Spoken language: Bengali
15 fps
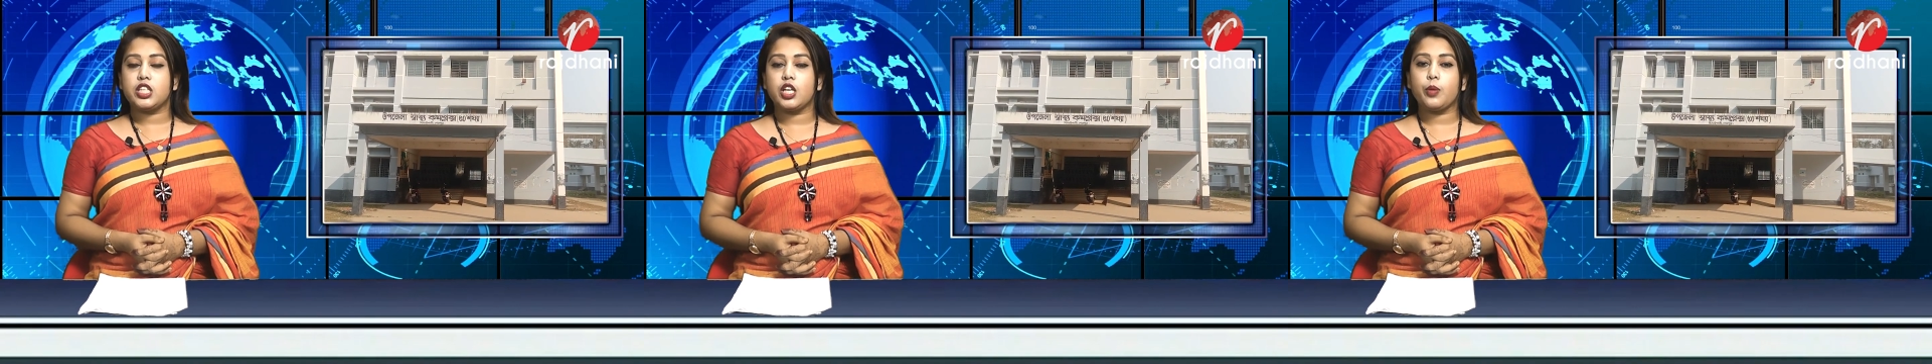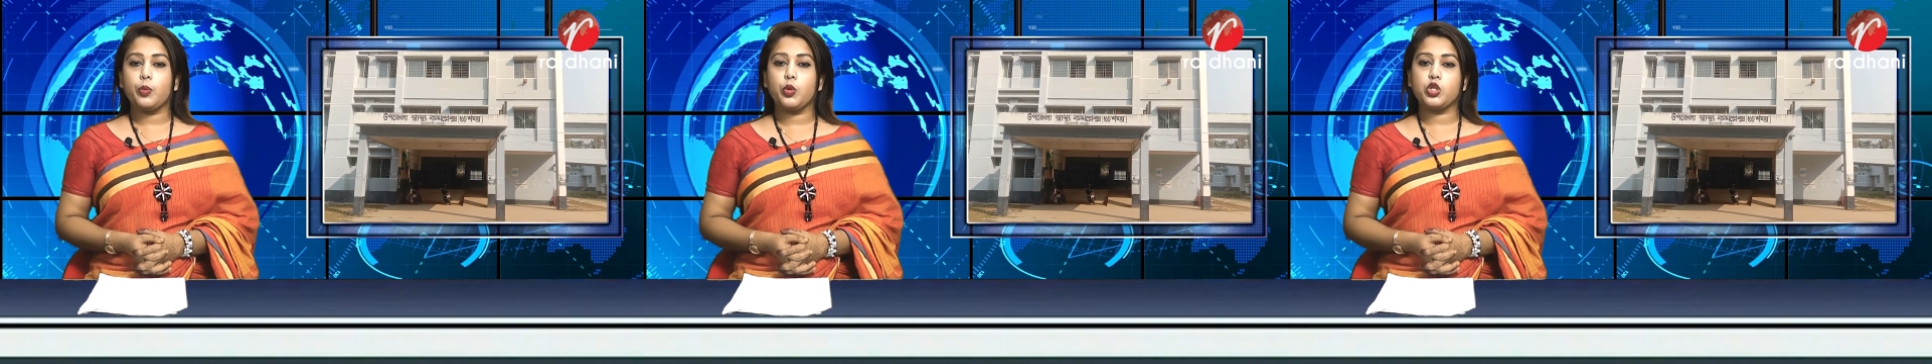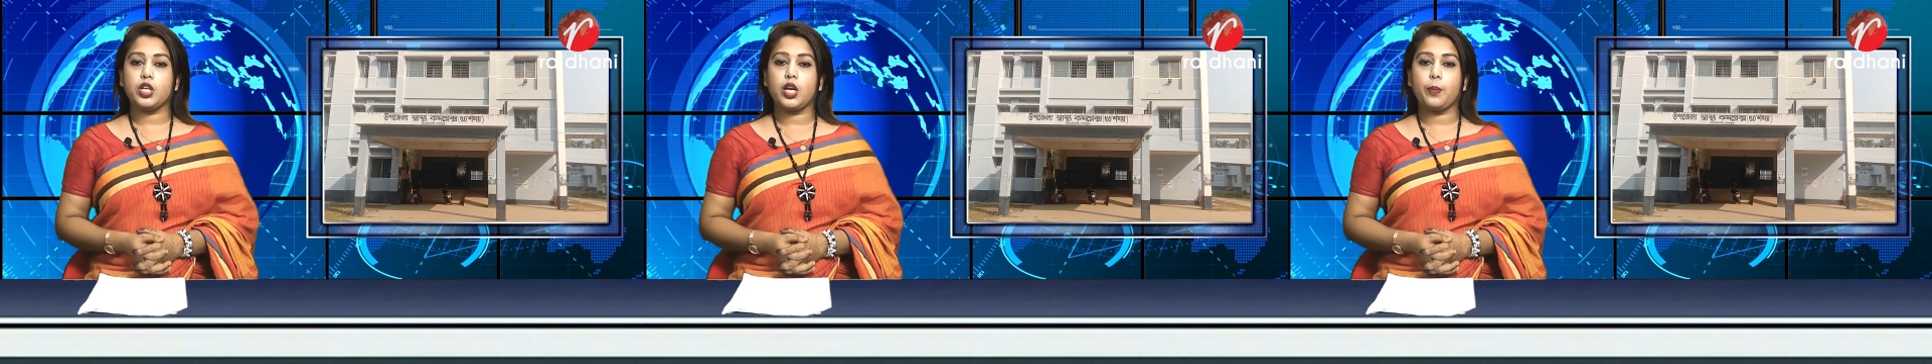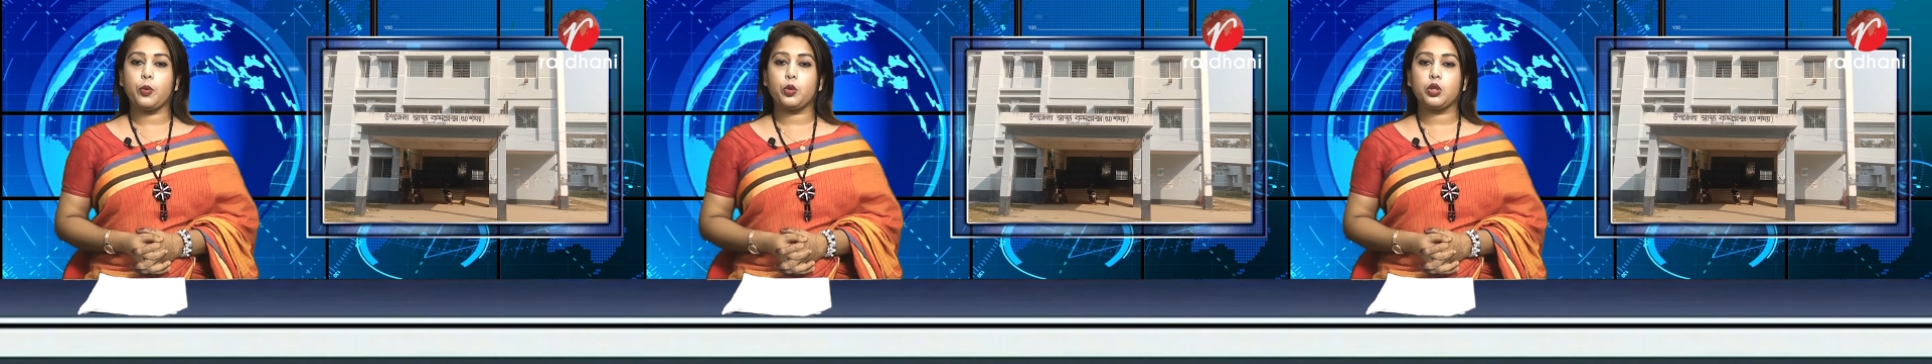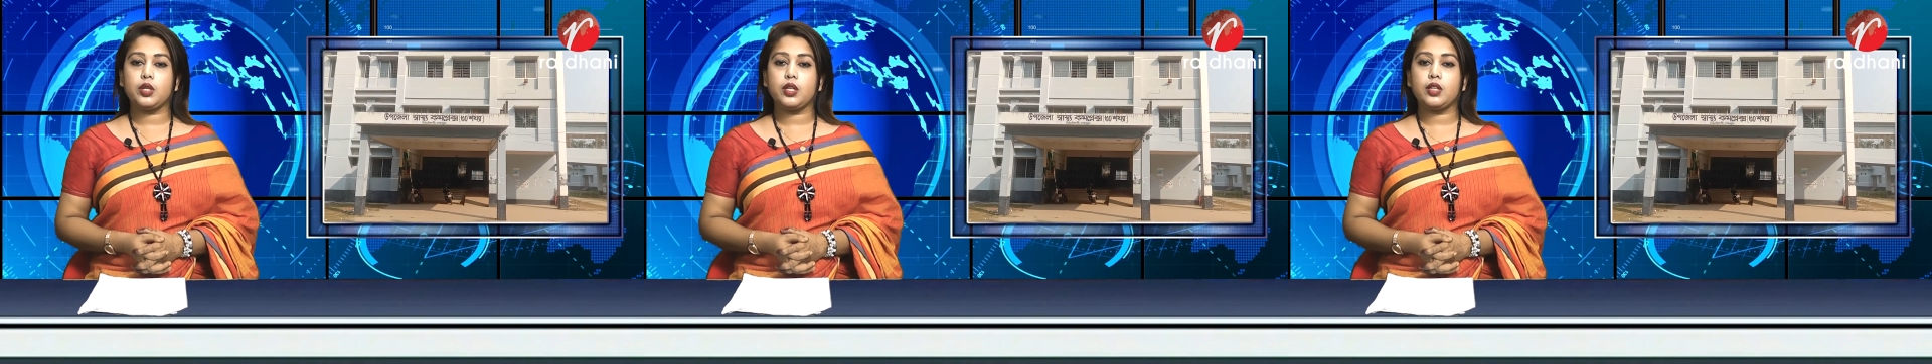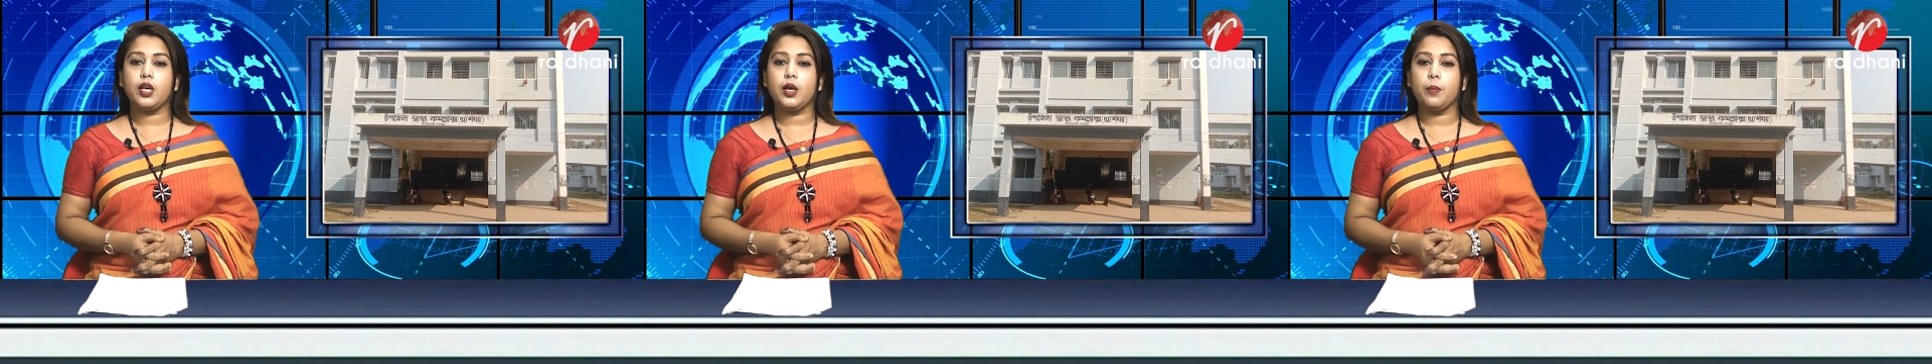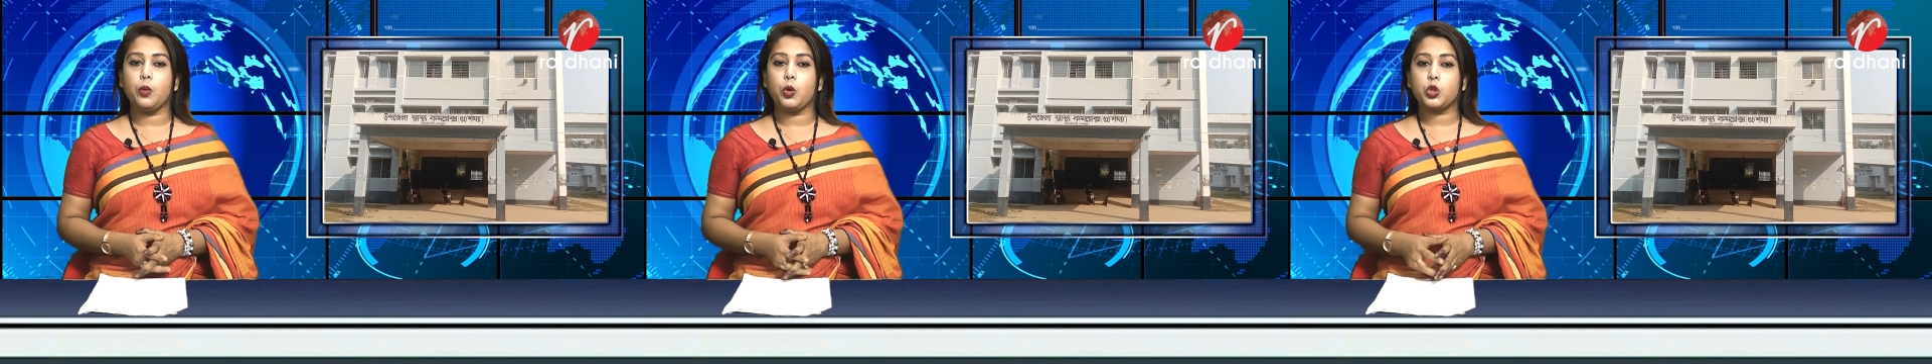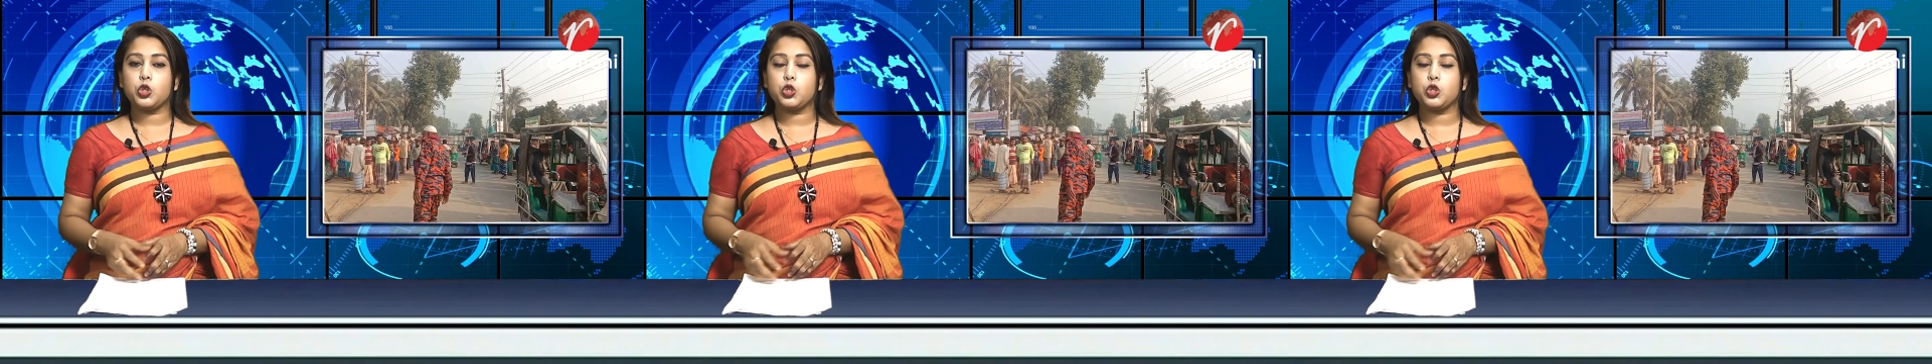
শেরপুর জেলা প্রতিনিধি